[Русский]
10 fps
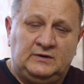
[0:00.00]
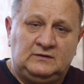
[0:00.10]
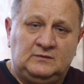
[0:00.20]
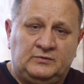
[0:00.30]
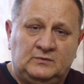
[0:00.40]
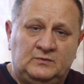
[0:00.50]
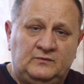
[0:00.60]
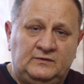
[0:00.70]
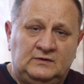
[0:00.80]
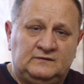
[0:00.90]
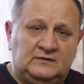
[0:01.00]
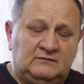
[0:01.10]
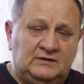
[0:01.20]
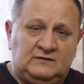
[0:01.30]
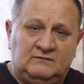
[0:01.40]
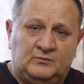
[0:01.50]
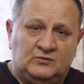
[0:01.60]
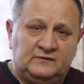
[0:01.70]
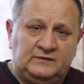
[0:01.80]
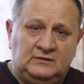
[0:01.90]
смотрите в прямом эфире, задавайте
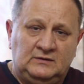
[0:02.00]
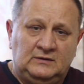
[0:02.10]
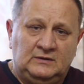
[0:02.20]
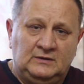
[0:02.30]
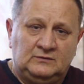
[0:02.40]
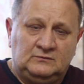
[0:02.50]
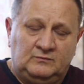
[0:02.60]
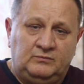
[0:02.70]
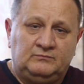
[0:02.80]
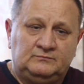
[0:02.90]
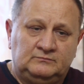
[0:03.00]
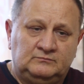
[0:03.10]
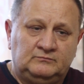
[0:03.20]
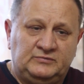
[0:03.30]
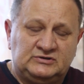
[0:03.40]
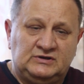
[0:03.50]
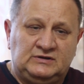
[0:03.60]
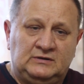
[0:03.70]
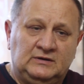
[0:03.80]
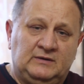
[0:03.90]
вопросы, ну,
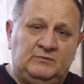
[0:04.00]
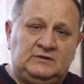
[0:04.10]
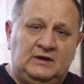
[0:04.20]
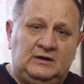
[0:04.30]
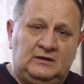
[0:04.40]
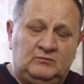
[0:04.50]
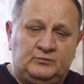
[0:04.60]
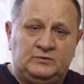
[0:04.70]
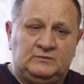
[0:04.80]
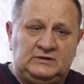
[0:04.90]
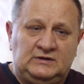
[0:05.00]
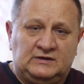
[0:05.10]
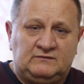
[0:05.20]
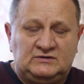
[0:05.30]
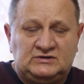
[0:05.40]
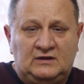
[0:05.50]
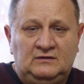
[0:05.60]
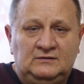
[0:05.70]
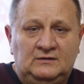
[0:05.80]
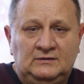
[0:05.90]
пишите комментарии, и мы будем на них отвечать.
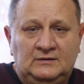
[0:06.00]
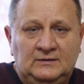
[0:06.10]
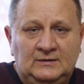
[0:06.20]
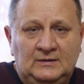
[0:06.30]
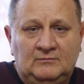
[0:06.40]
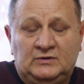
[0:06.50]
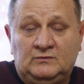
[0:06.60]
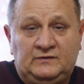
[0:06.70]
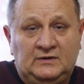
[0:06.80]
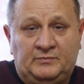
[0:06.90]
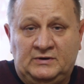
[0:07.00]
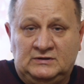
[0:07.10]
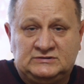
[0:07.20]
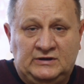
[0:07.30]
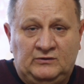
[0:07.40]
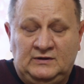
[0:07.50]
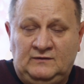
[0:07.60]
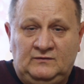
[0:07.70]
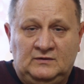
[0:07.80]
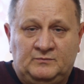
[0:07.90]
Поэтому всех приглашаю на
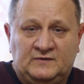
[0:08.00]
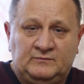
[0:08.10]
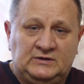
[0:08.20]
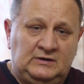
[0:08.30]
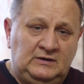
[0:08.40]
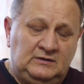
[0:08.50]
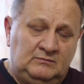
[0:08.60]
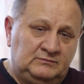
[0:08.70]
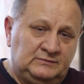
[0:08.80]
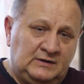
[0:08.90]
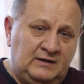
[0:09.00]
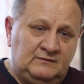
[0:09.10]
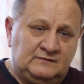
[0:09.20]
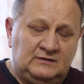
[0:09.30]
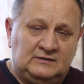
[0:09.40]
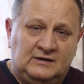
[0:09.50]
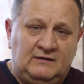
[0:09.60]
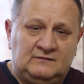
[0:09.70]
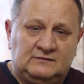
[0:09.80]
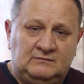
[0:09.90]
эфир, посмотрите, нравится, не
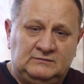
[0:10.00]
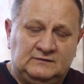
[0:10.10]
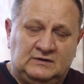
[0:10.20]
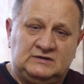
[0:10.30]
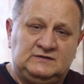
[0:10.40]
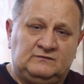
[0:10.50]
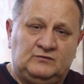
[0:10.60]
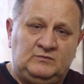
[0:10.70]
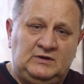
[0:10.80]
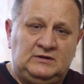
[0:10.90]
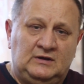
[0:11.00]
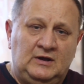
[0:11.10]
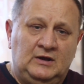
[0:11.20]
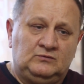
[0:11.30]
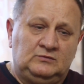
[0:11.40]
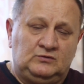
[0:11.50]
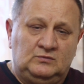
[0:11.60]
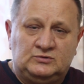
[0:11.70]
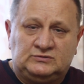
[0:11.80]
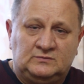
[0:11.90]
нравится, скажите свое мнение. Но я
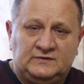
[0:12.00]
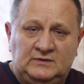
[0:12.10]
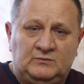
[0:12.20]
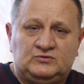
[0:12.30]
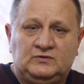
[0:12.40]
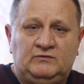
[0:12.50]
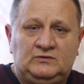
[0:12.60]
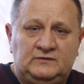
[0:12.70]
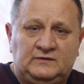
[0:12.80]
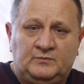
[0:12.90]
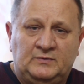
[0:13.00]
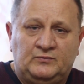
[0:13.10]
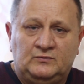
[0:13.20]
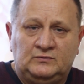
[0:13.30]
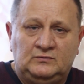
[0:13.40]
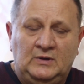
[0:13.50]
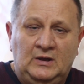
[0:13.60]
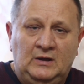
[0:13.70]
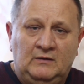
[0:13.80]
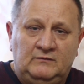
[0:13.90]
думаю, что мы снимем еще видосик по поводу,
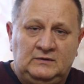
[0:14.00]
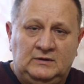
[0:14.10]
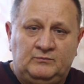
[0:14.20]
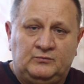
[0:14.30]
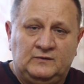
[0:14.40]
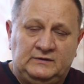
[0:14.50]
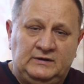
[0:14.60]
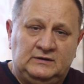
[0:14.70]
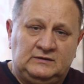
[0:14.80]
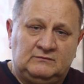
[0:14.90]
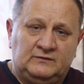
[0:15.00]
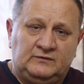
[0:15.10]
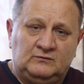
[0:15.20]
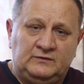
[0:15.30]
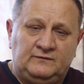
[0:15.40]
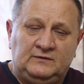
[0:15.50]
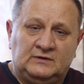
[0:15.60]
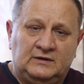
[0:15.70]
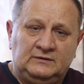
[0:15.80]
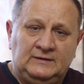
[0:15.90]
вернее, после этого всего
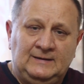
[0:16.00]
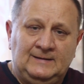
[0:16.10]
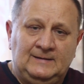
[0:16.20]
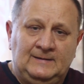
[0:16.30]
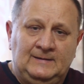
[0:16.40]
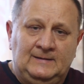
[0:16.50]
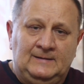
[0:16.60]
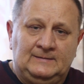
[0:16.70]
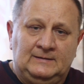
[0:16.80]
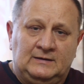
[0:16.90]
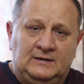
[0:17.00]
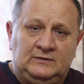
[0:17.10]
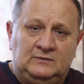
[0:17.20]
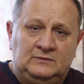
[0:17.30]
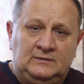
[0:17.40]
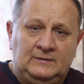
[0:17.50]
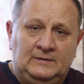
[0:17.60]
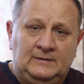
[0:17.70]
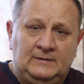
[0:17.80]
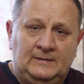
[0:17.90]
эфира на радио.
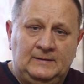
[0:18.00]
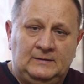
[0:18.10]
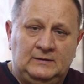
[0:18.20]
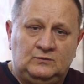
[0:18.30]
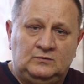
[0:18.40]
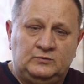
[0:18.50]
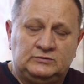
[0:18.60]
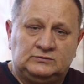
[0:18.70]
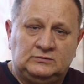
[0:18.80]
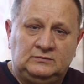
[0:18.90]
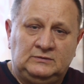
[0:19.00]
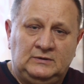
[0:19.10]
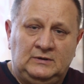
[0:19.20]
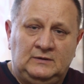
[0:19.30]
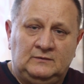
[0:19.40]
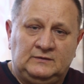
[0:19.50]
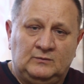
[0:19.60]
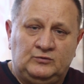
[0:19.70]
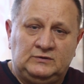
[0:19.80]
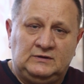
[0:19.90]
Я думаю, что
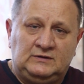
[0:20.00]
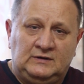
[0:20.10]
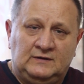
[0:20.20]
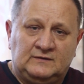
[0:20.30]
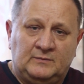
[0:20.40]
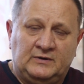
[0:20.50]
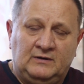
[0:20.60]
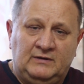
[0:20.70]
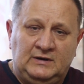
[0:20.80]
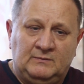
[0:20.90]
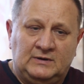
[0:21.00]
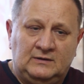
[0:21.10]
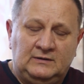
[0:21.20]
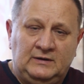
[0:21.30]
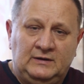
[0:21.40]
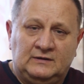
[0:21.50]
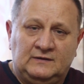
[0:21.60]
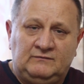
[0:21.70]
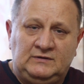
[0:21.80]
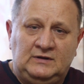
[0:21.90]
всем будет интересно. Поговорим о
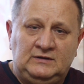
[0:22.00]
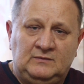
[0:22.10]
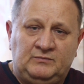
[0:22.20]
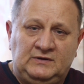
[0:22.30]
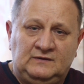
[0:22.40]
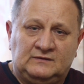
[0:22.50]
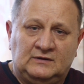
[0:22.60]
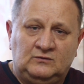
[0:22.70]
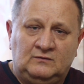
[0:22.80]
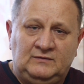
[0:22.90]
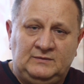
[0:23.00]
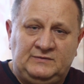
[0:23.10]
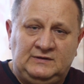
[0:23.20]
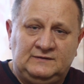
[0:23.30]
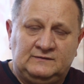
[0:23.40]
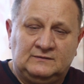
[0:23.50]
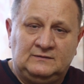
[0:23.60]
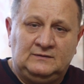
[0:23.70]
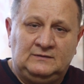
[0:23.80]
разведении птиц, о ловле птиц.